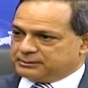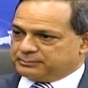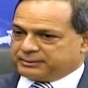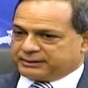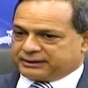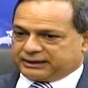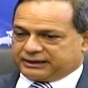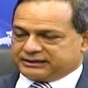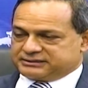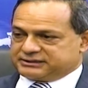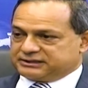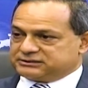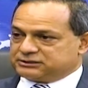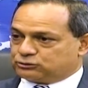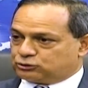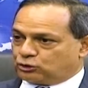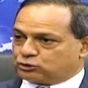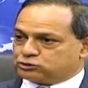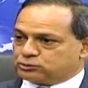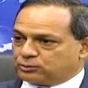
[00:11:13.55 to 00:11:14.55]
para que sea
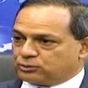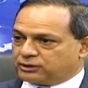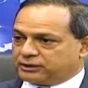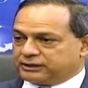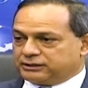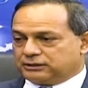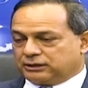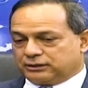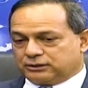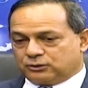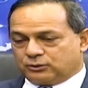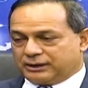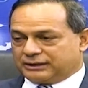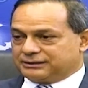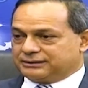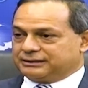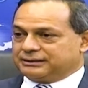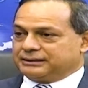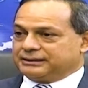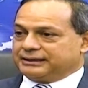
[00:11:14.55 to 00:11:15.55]
exitoso, porque igual